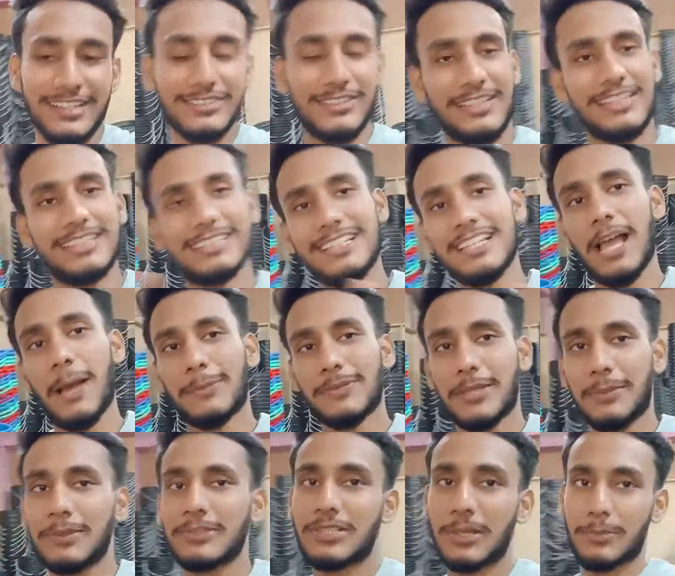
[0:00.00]
तो इसलिए आप
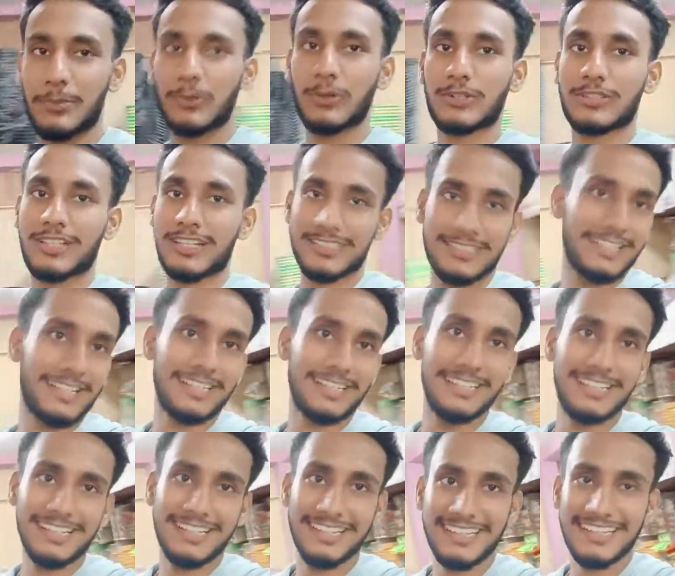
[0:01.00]
सभी सपोर्ट करते
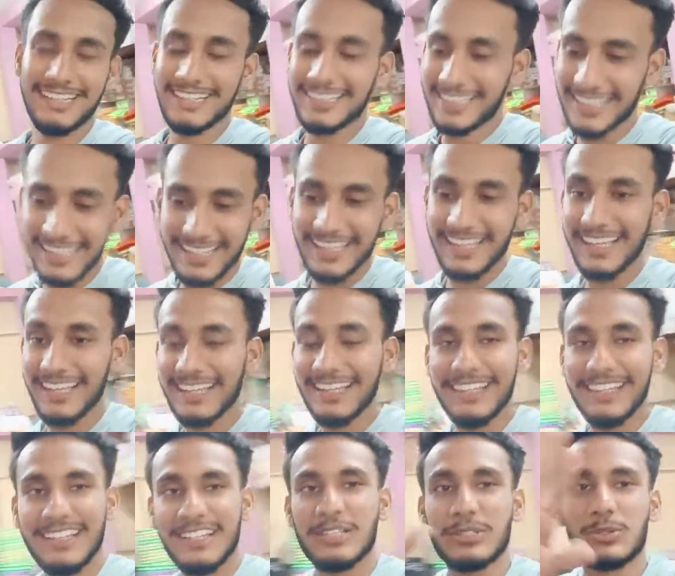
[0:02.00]
रहिए ठीक है
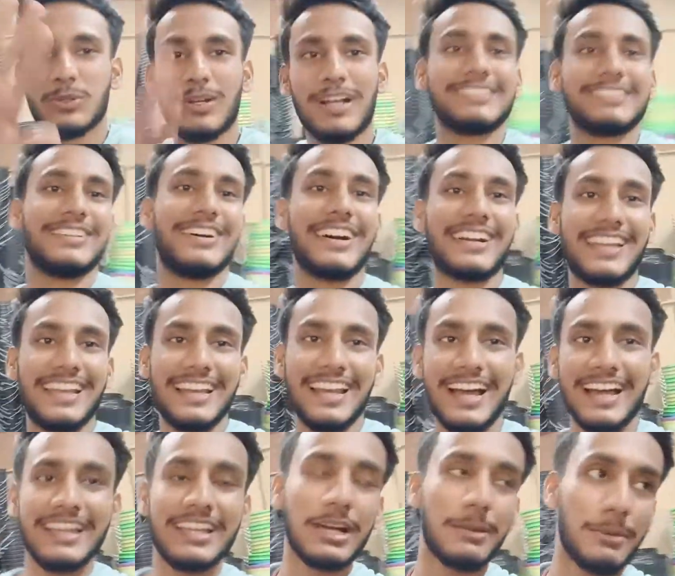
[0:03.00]
तो भाई अकेला
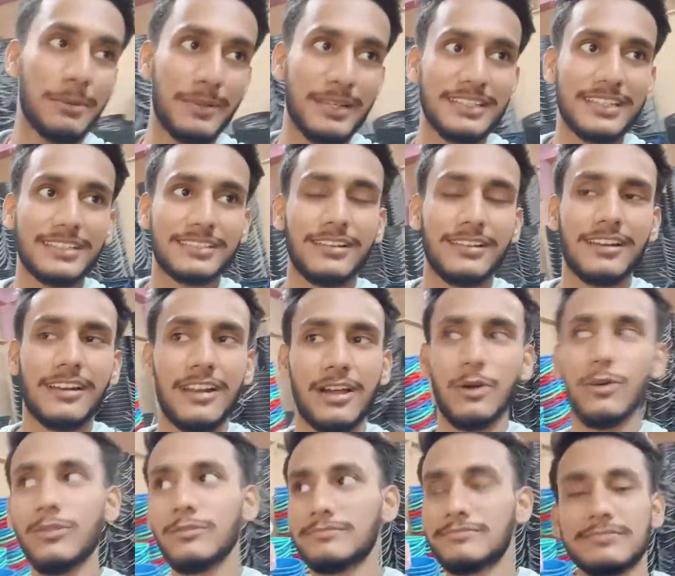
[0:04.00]
ही अभी बिजनेस कर रहा
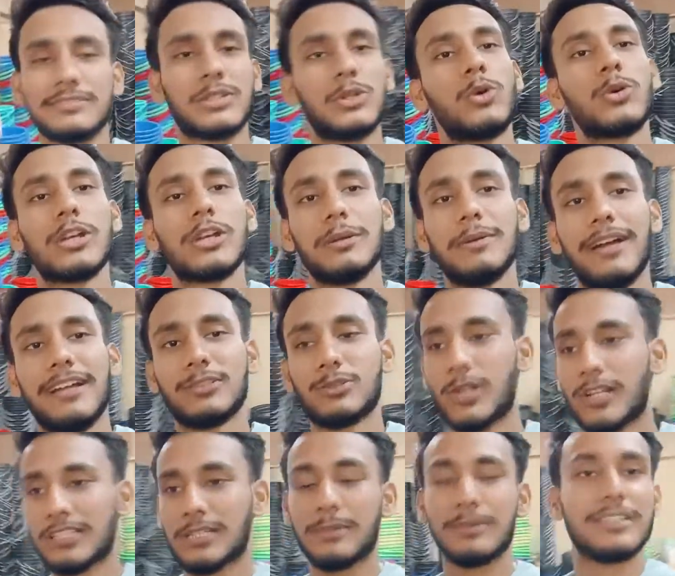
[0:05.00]
हूँ क्योंकि भाई
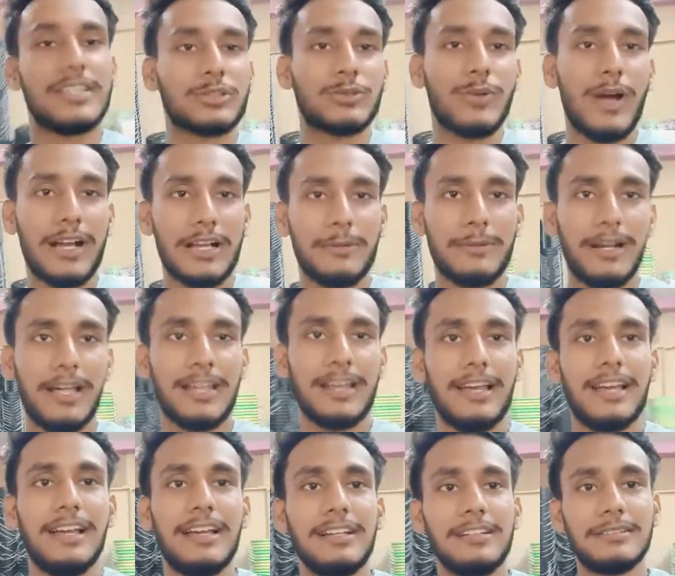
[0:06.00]
थोड़ा सा बिजनेस को आगे
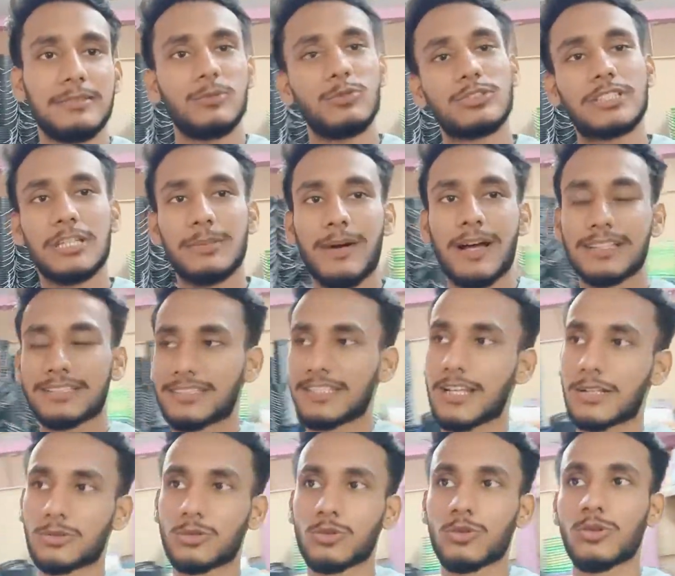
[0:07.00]
बढ़ाना है उसके बाद से
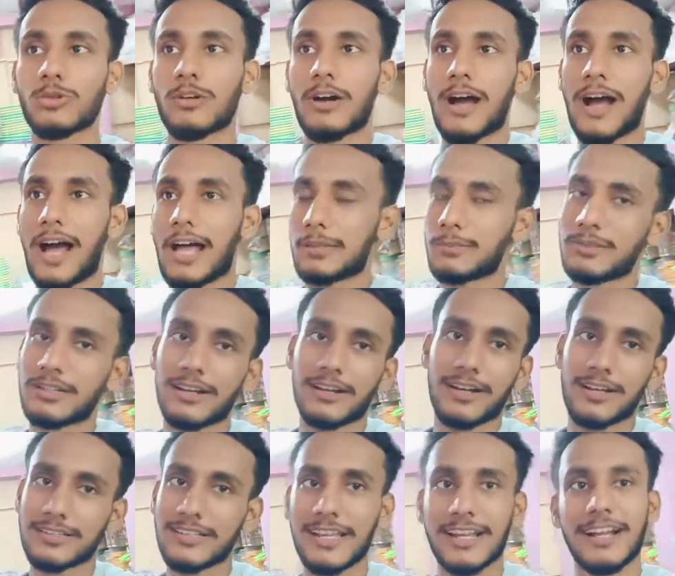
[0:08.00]
एक दो आदमी
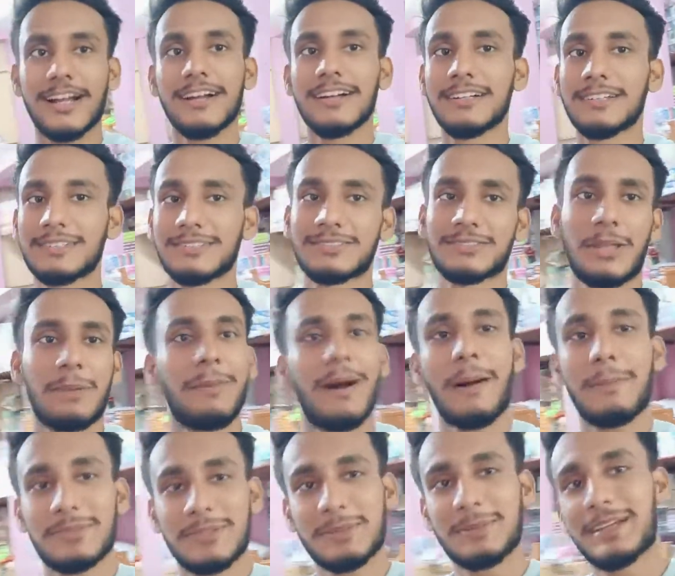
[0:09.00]
रखा जाएगा तब
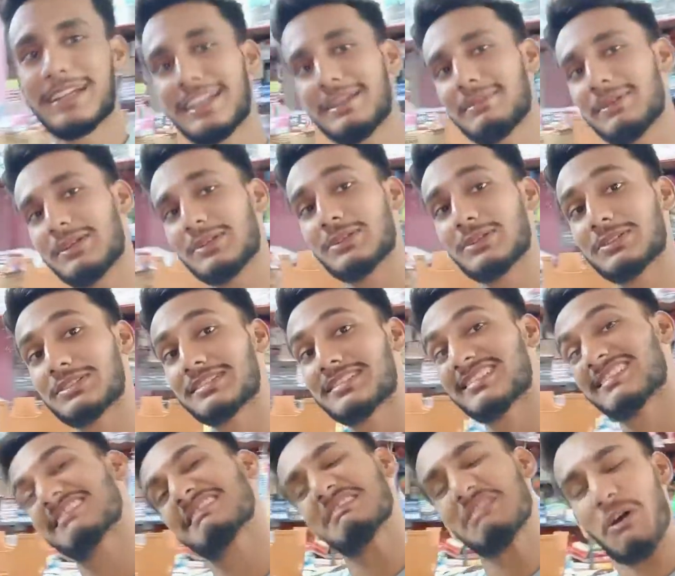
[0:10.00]
आप सभी के लिए वीडियोस
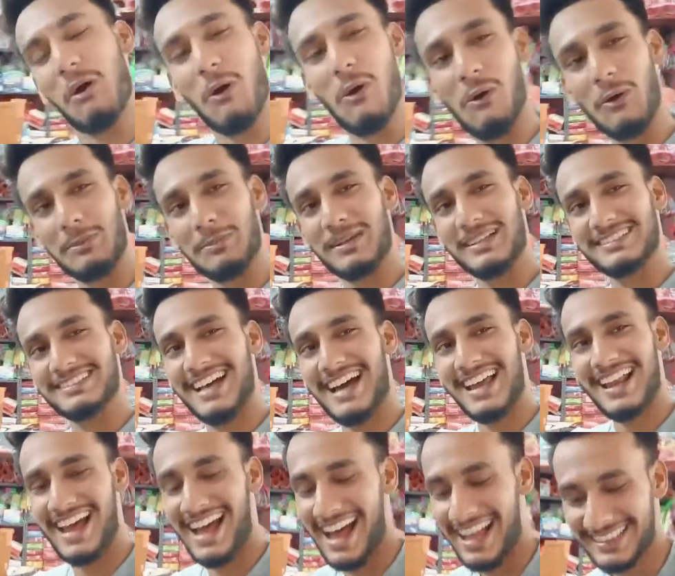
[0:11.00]
और
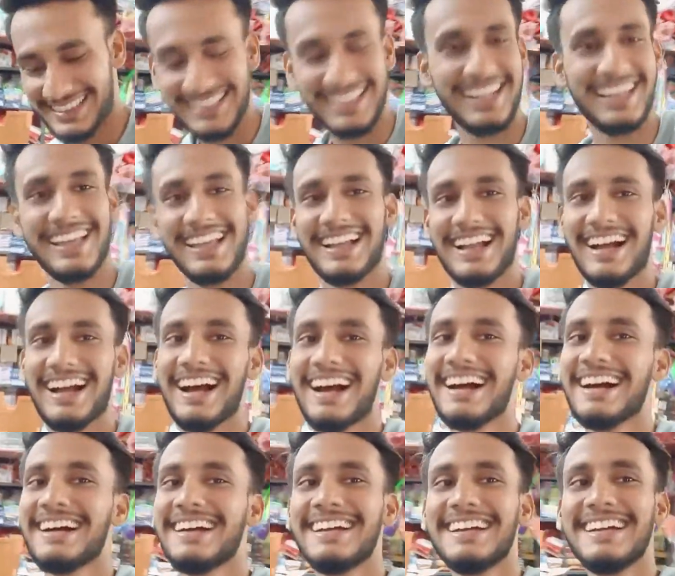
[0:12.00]
मज़ेदार आते रहेगा
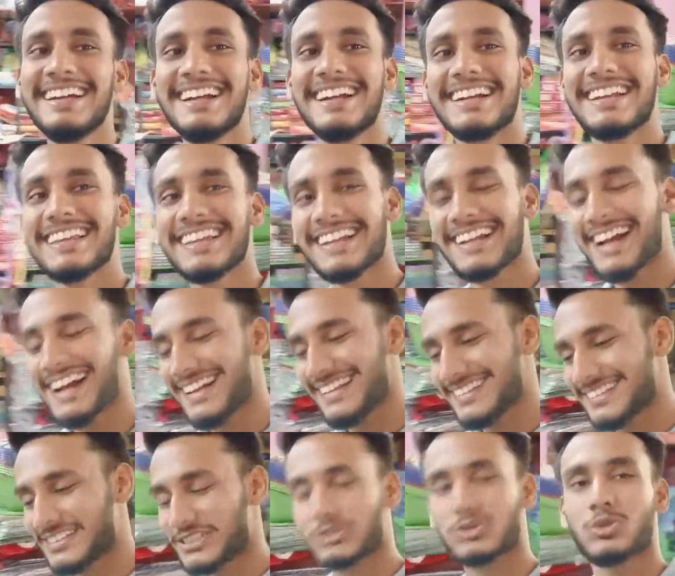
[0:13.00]
ठीक है
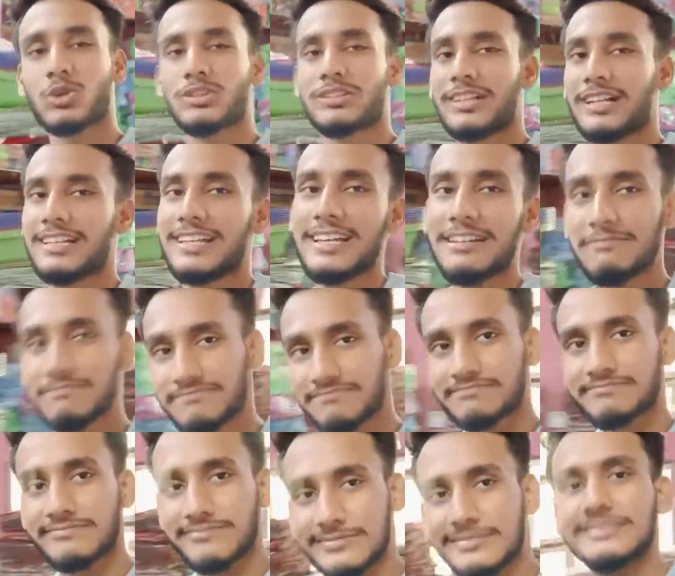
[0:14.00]
गाइस तो चलिए
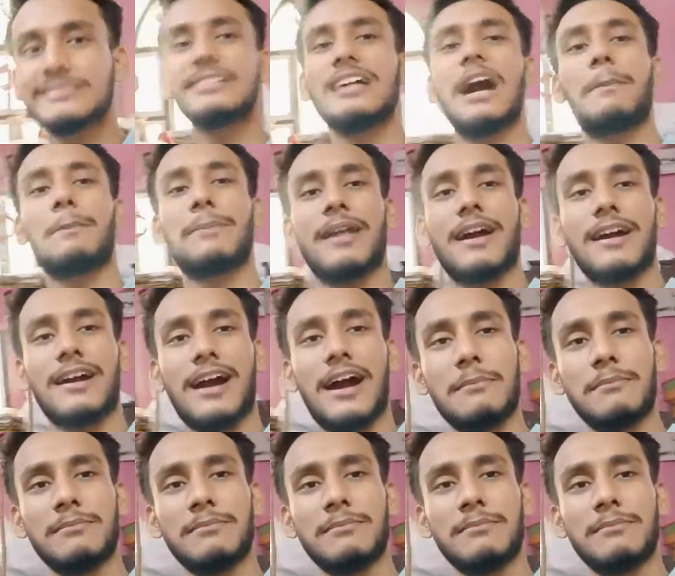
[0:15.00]
अपना काम